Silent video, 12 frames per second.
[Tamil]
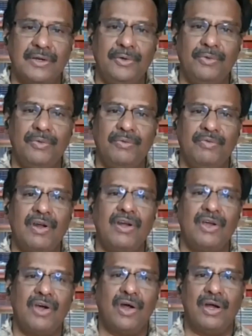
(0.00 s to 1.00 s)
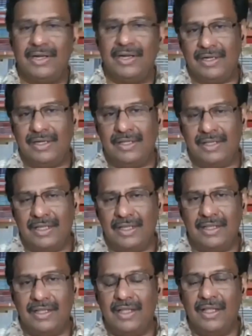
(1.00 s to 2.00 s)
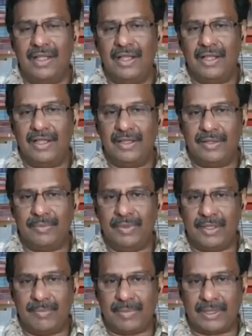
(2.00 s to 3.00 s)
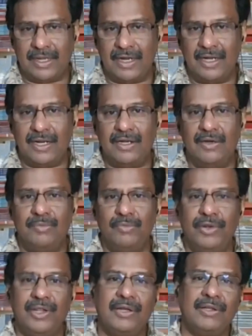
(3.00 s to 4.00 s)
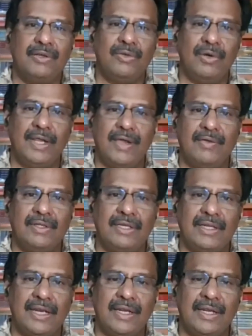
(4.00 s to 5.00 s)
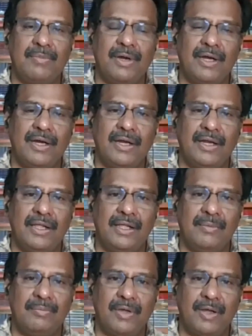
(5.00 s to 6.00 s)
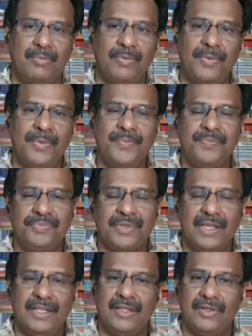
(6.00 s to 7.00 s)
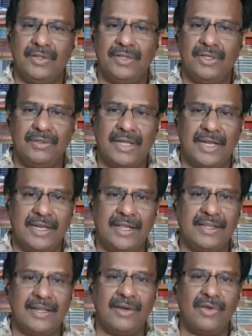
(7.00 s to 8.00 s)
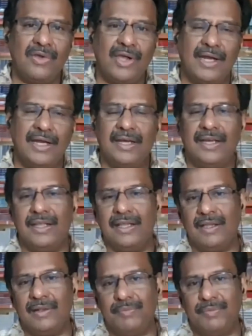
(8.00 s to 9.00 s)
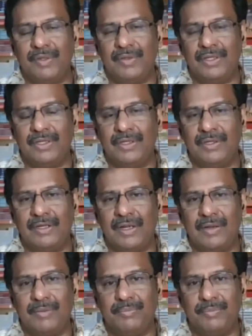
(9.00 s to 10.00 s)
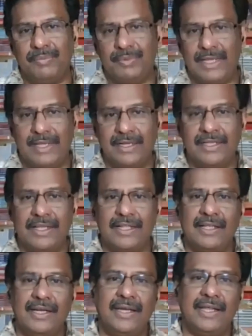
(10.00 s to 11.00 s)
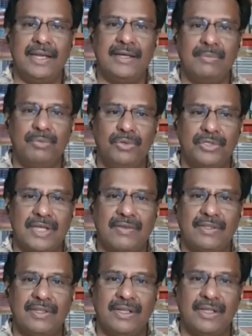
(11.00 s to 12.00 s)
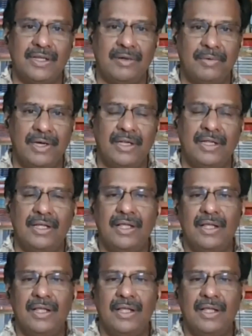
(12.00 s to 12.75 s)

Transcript: அ நியூ வேர்ல்டு ஆர்டர் இந்த இந்த இந்த இந்த பத்தாண்டுகள் முடியறதுக்குள்ளேயே வந்து நிறைய மாற்றங்களை பார்ப்போம் இது வந்து நிறைய தினம் காலையில் நீங்கள் வந்து நான் கேட்குறதே அதான் இன்றைக்கி என்ன புதுசாக வந்திருக்கு அப்படின்னு